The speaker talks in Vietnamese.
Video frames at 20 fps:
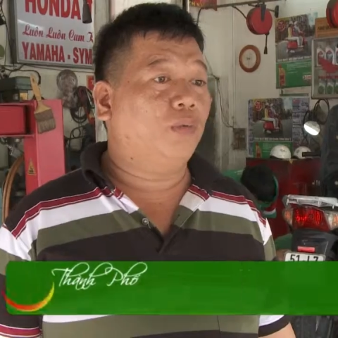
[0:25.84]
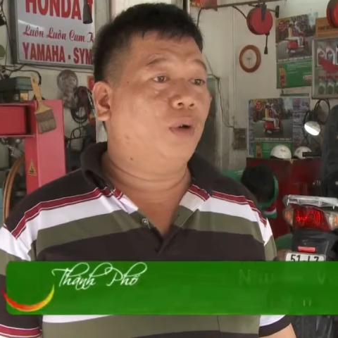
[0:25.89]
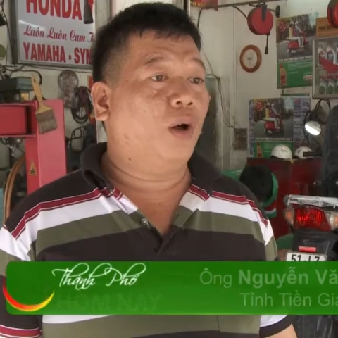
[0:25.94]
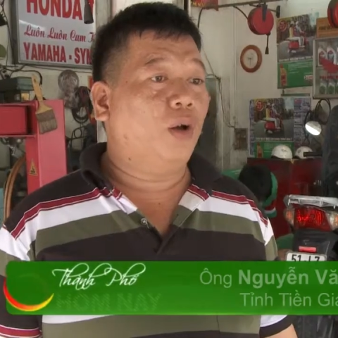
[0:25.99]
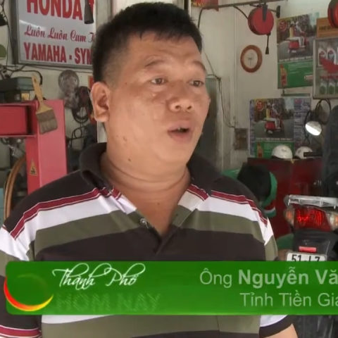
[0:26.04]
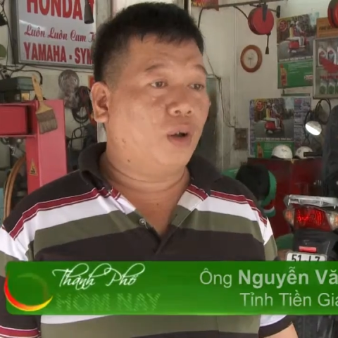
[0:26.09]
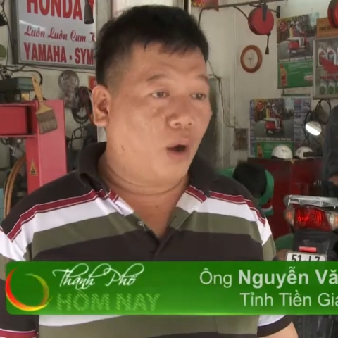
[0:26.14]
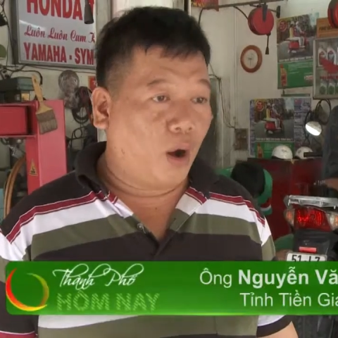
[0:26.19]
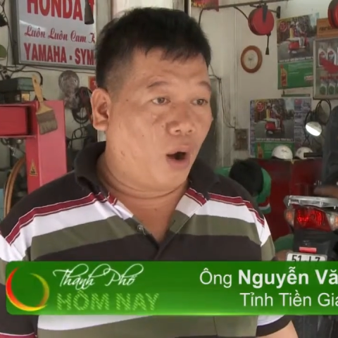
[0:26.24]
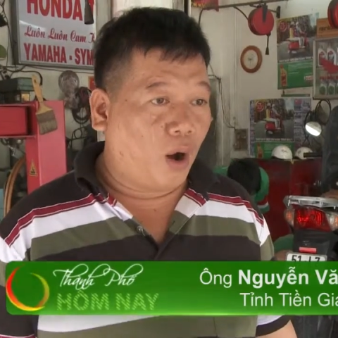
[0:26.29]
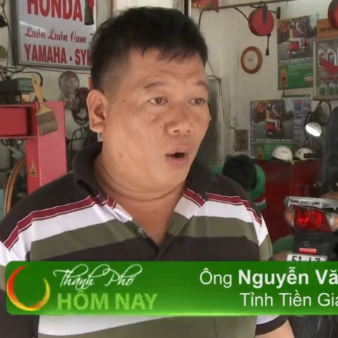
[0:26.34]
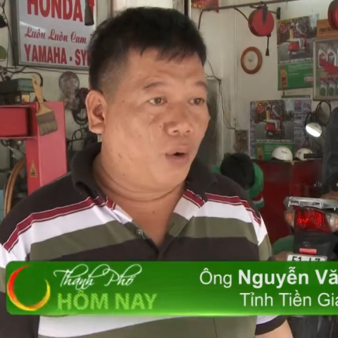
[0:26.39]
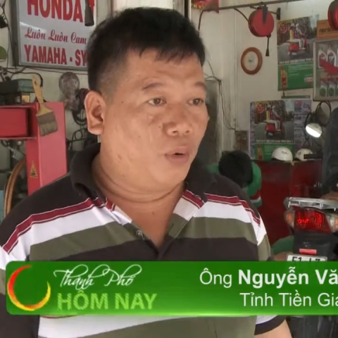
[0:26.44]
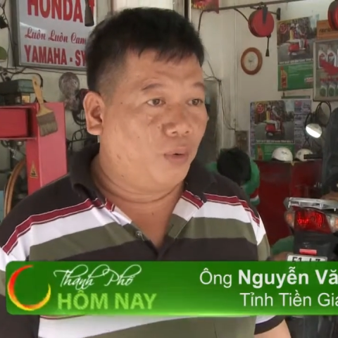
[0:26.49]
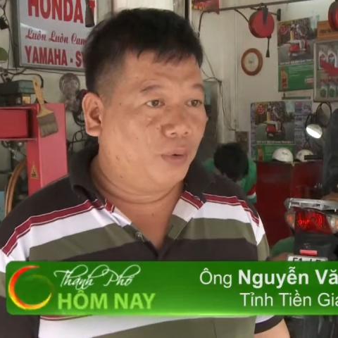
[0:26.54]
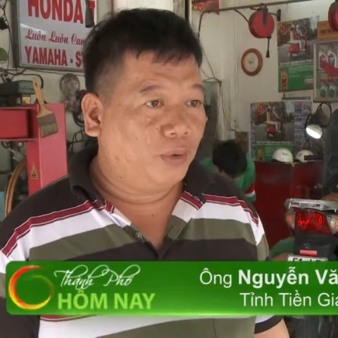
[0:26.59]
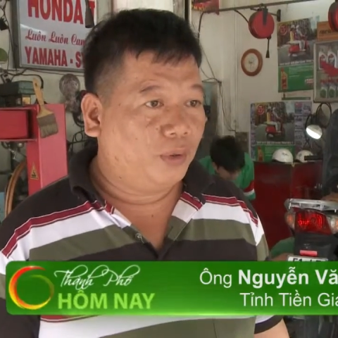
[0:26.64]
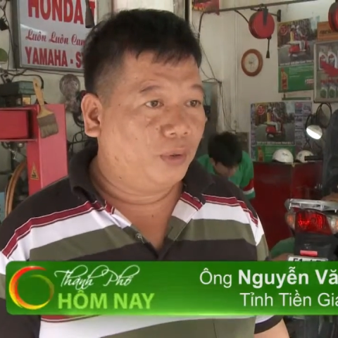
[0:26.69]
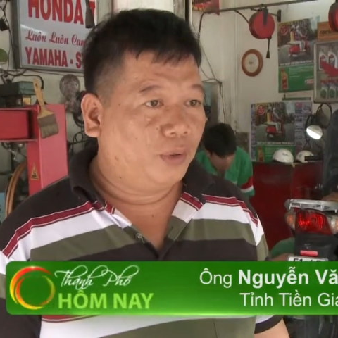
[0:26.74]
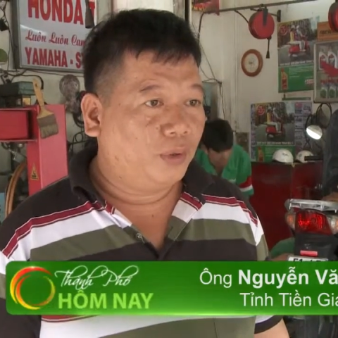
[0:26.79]
đói khổ
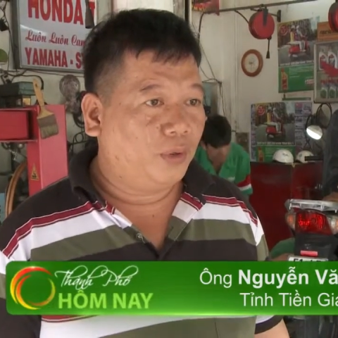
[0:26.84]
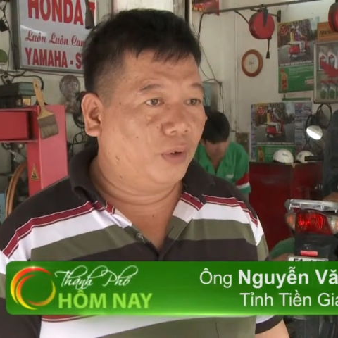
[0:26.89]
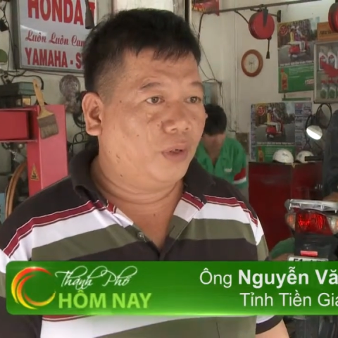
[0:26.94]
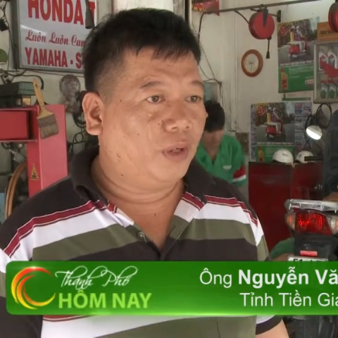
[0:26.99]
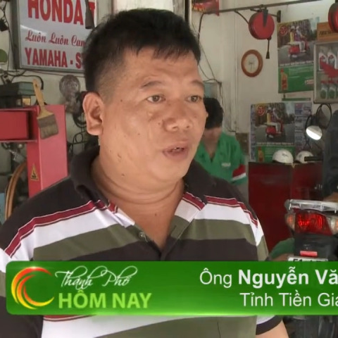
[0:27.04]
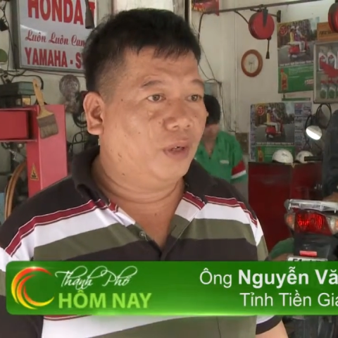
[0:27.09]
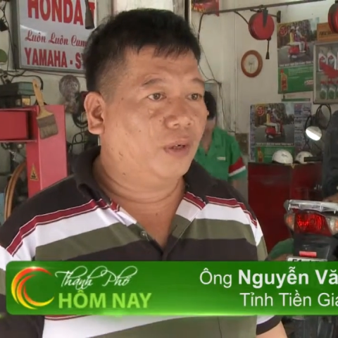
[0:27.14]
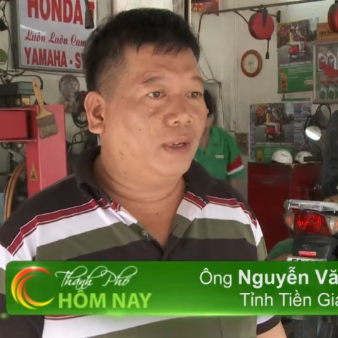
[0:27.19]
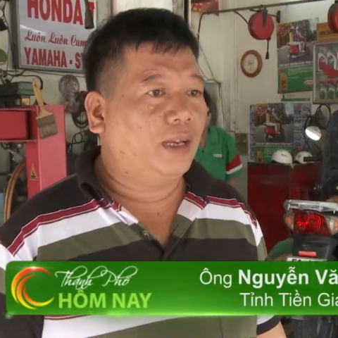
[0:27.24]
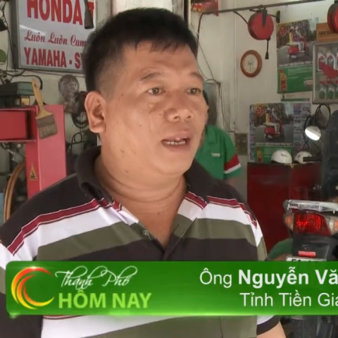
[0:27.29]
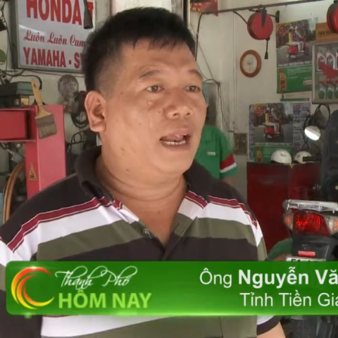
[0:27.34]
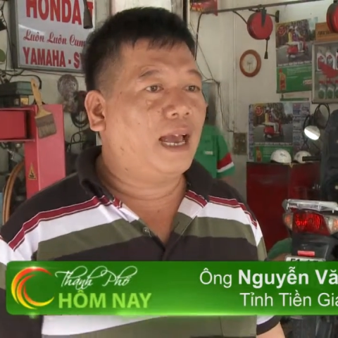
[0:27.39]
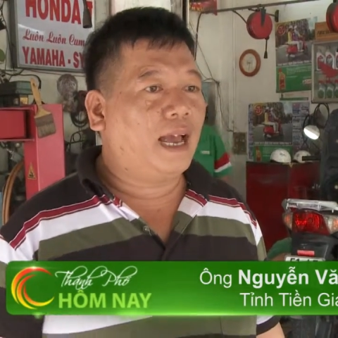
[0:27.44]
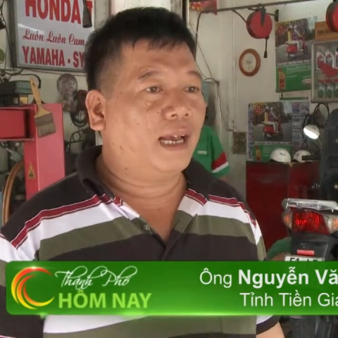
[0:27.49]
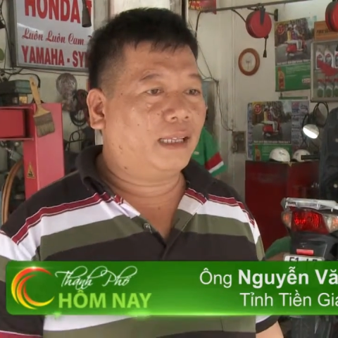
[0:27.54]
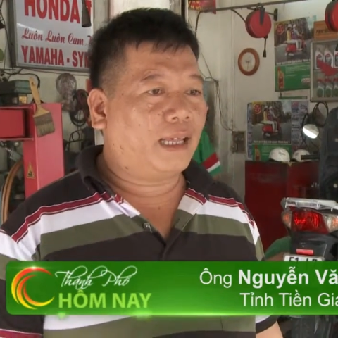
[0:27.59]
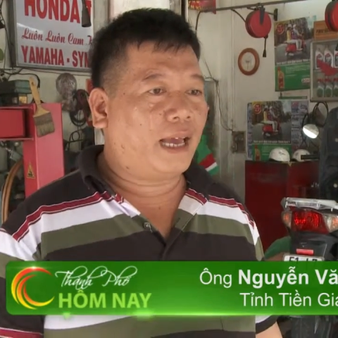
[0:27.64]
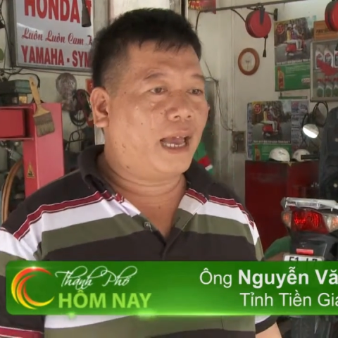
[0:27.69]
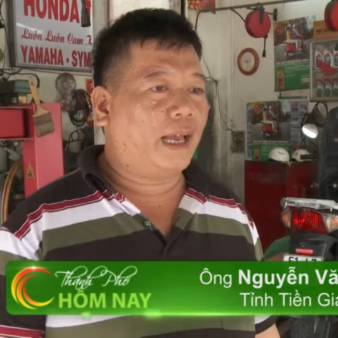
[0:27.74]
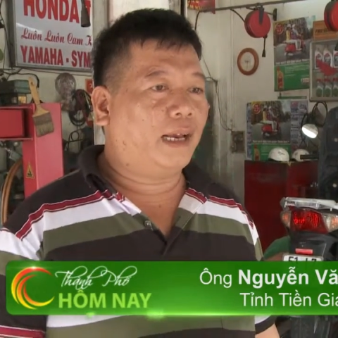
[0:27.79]
tôi thường đi
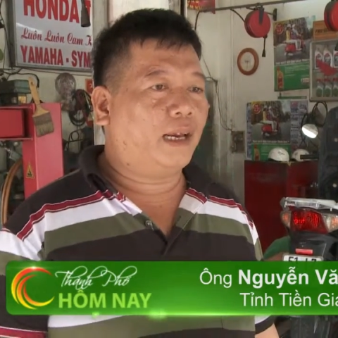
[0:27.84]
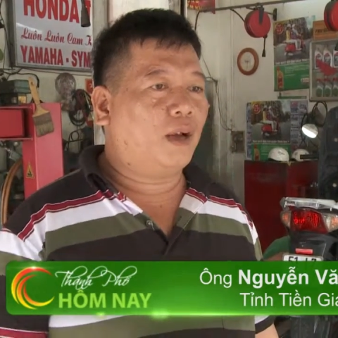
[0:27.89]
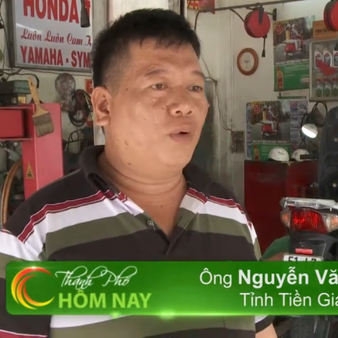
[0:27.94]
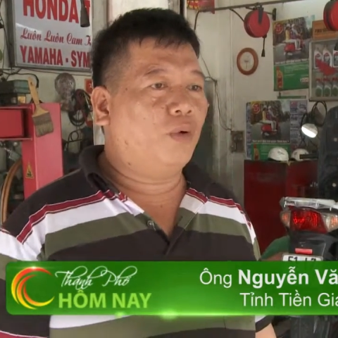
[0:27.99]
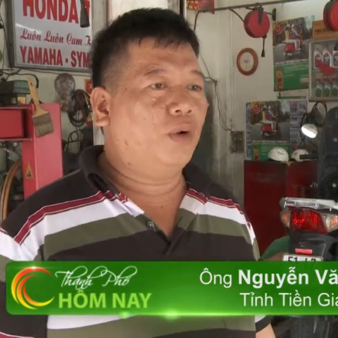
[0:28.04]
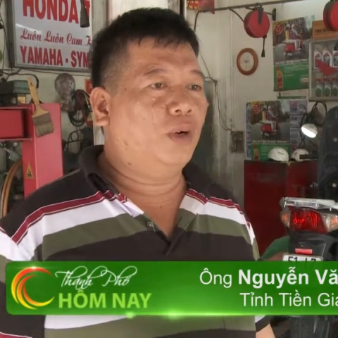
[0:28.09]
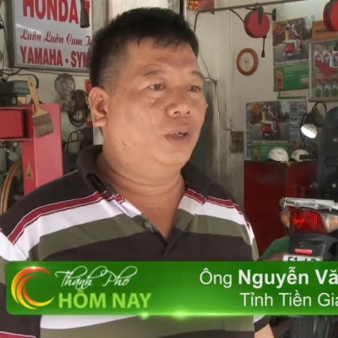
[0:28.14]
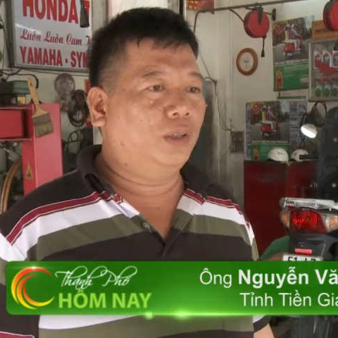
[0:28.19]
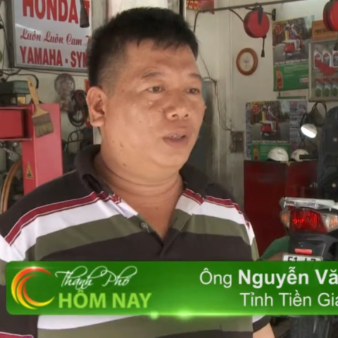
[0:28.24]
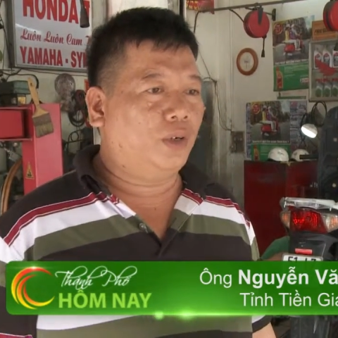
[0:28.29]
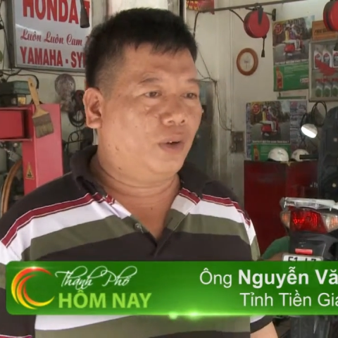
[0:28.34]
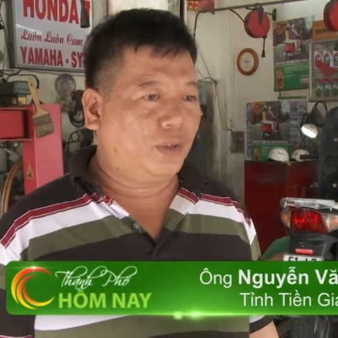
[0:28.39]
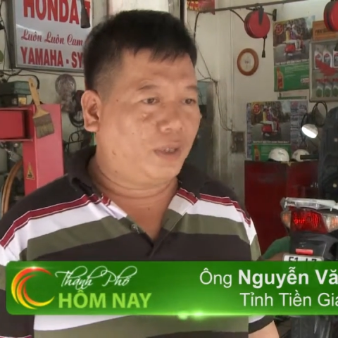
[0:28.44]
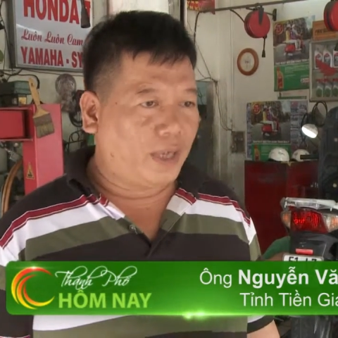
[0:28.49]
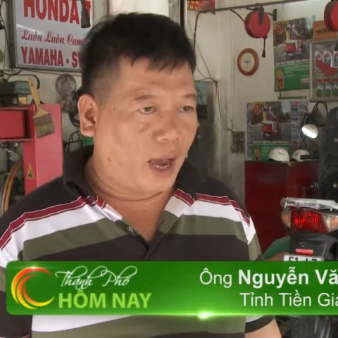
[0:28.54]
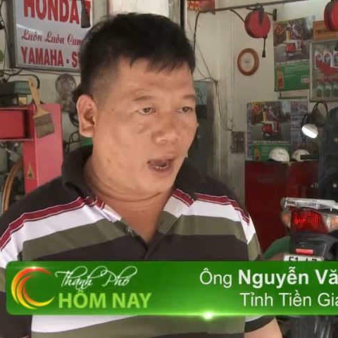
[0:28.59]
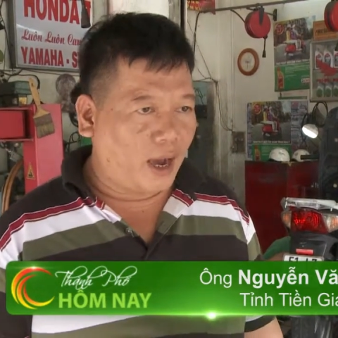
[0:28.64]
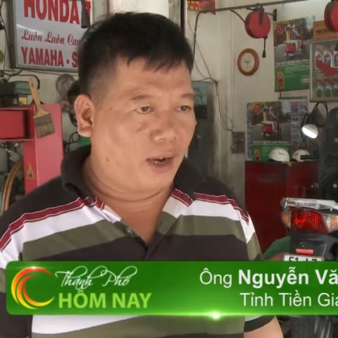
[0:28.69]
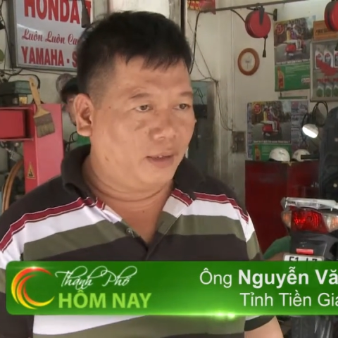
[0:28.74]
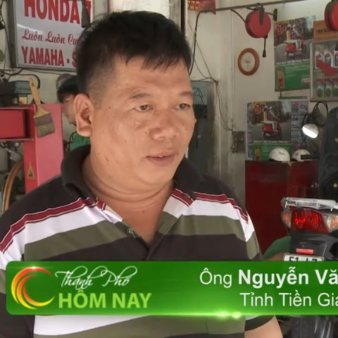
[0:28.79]
lang thang đầu đường xó
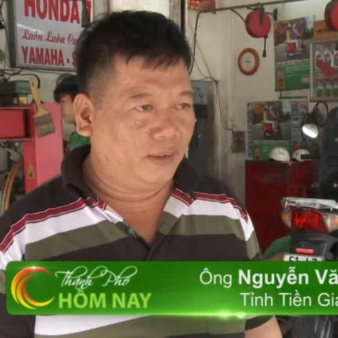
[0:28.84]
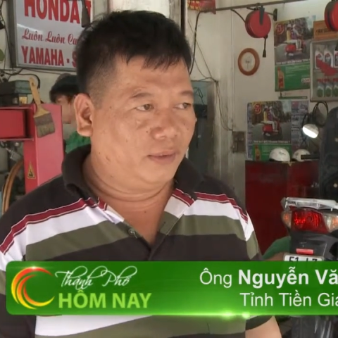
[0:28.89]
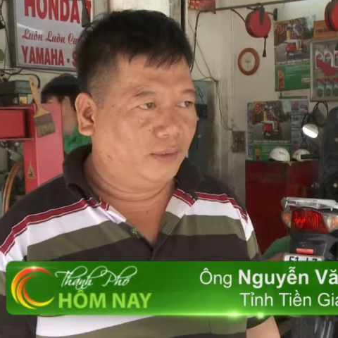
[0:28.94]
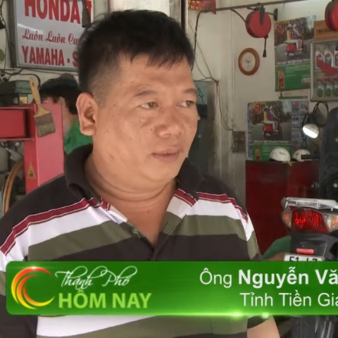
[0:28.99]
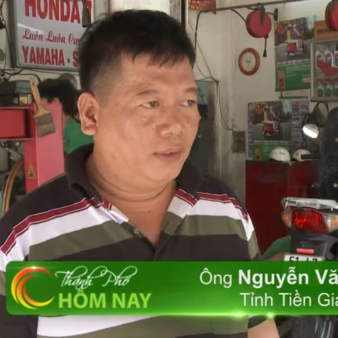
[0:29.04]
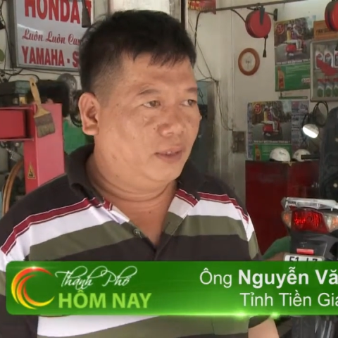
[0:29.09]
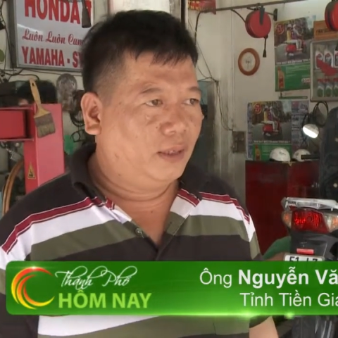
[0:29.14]
chợ